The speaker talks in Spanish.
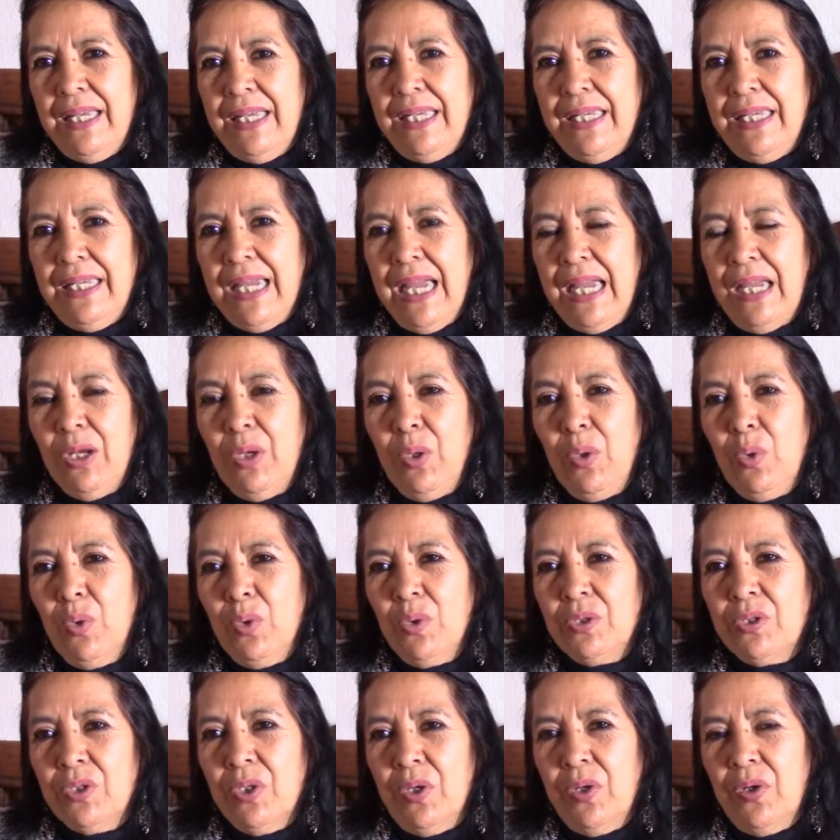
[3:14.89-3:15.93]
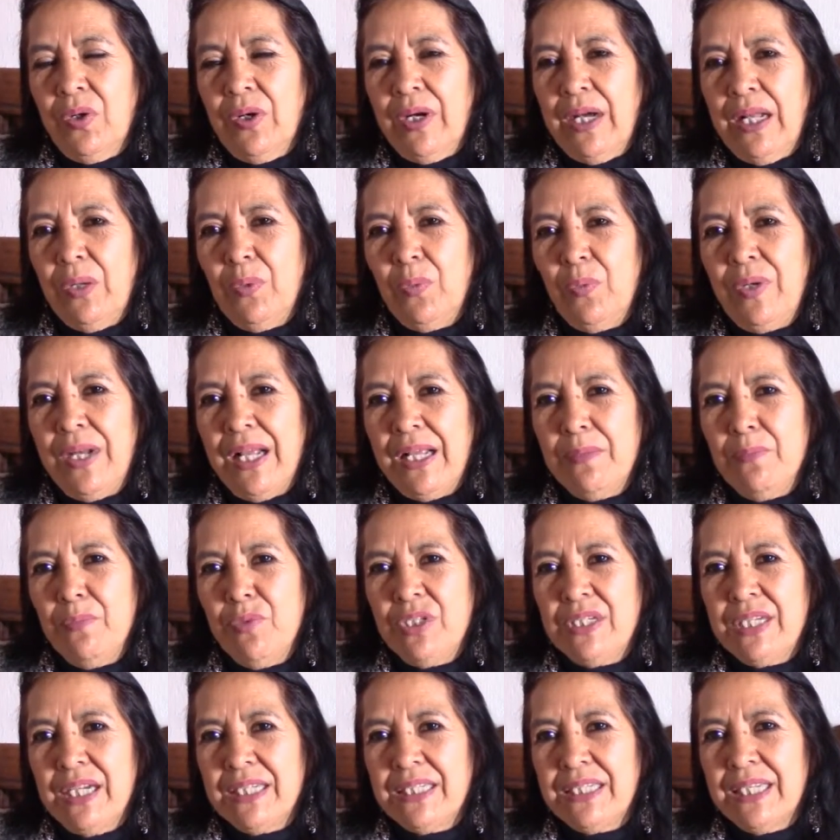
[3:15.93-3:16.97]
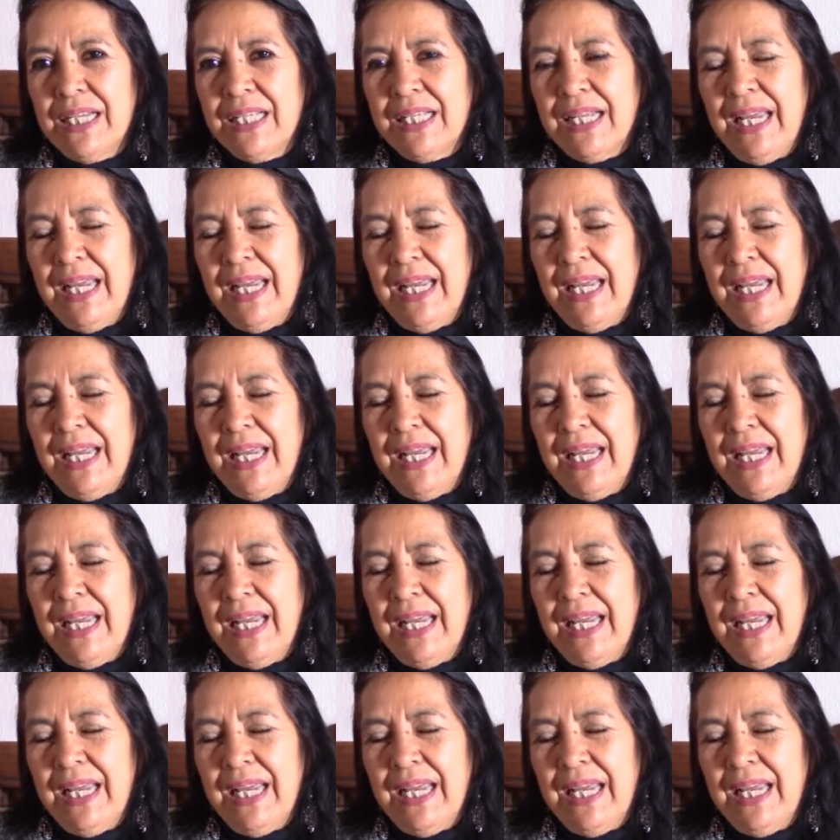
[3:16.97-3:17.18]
y ya incluso algunas muchachas